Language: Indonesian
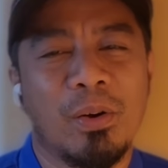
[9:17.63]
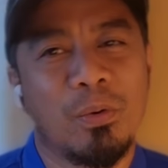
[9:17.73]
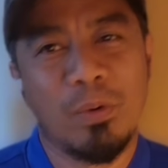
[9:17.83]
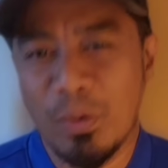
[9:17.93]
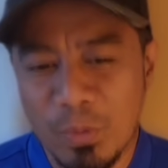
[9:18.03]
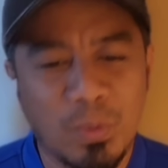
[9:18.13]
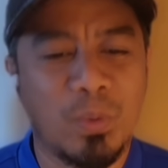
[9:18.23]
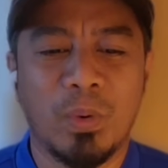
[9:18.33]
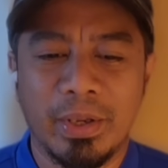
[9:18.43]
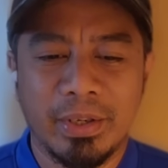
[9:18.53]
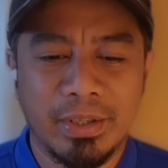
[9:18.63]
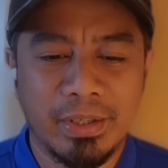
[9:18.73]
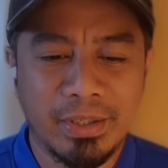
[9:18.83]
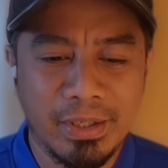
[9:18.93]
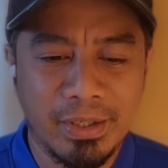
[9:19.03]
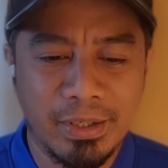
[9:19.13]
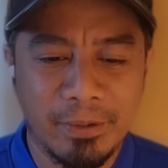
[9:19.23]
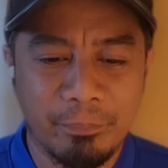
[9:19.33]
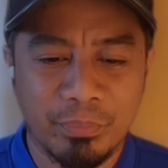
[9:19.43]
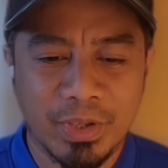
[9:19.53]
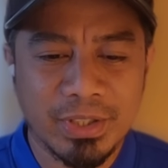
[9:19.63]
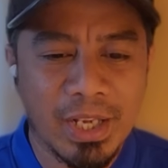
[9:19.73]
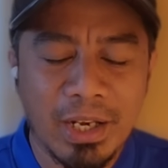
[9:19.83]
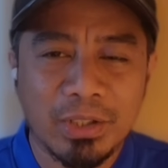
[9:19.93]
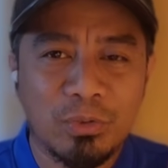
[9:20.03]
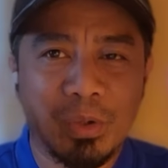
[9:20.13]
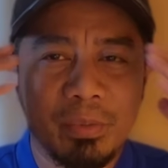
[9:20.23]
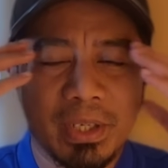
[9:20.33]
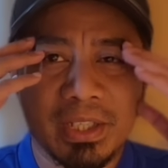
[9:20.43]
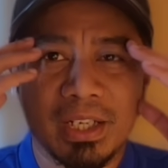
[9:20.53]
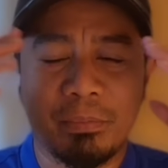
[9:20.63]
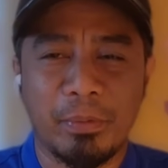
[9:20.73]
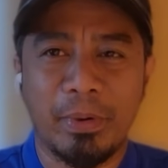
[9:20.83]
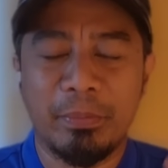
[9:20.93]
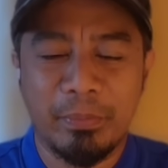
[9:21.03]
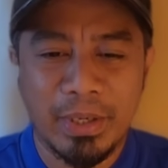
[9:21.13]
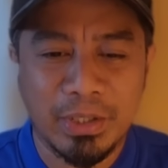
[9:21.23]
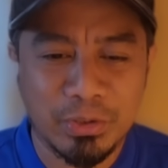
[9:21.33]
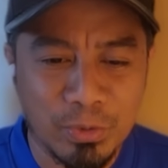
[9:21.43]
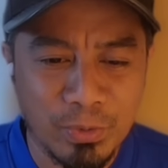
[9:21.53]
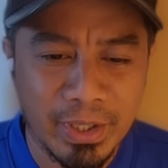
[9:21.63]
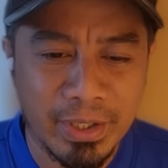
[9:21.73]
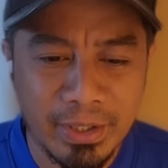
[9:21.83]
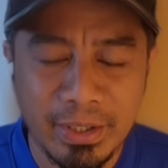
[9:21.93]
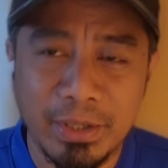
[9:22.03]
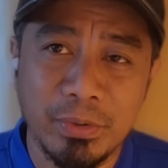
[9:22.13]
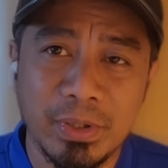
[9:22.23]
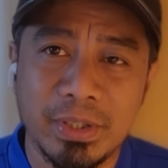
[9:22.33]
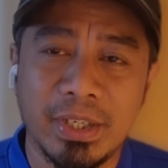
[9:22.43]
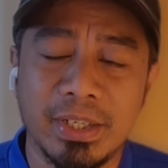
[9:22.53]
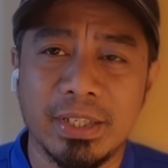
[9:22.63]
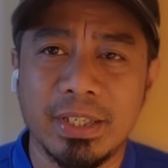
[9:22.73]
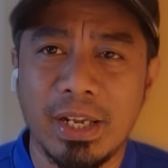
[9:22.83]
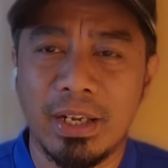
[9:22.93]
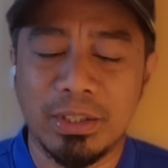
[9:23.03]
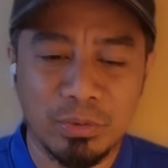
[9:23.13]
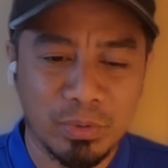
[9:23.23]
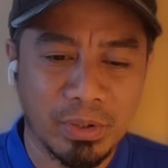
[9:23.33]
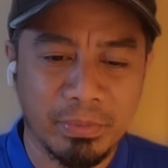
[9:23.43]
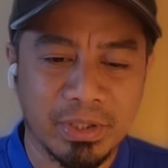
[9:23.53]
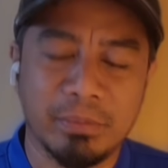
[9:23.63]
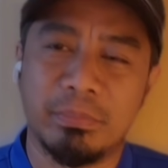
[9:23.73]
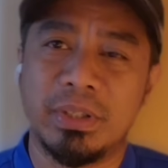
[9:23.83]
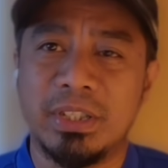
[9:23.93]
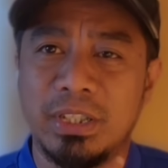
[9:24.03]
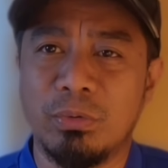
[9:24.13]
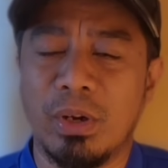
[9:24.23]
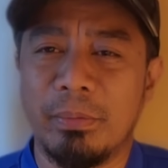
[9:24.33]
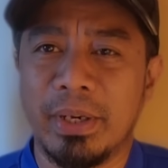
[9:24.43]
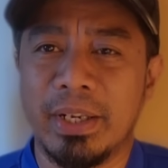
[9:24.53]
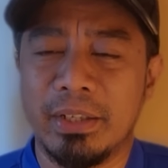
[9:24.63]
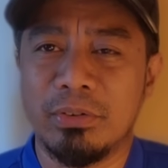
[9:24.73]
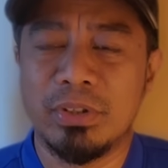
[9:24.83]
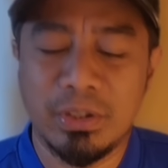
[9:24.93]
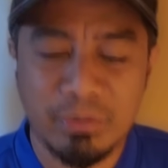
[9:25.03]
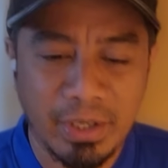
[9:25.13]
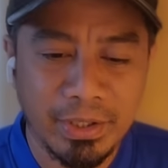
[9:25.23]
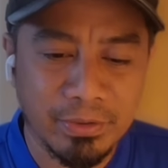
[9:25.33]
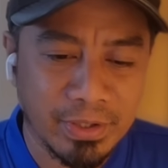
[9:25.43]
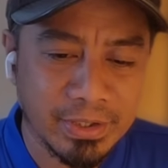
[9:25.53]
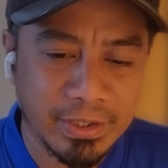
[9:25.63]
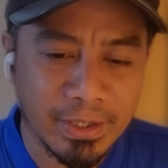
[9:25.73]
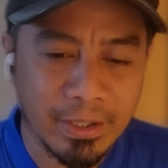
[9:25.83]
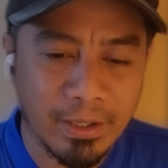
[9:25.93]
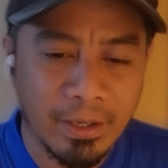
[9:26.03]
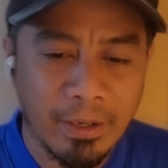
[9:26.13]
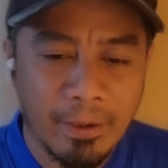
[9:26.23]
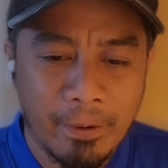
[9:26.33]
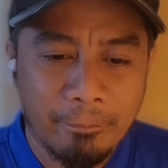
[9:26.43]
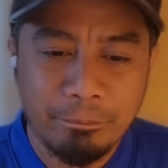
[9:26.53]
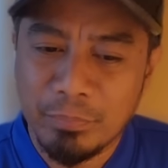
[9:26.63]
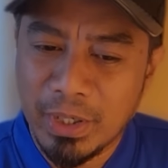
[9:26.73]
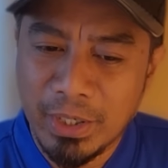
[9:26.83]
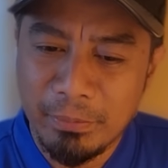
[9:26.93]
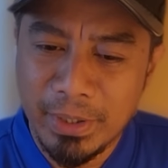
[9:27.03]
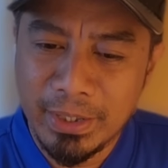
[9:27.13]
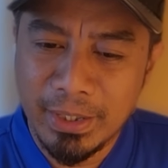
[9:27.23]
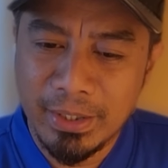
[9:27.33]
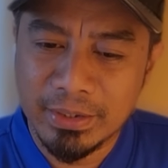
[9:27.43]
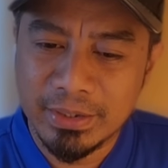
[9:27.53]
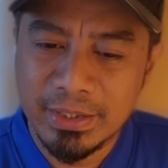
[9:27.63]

wow ini sangat luar biasa lah pemain-pemain keturunan Indonesia ini sangat luar biasa berjiwa mereka itu jiwa Indonesia bagaimana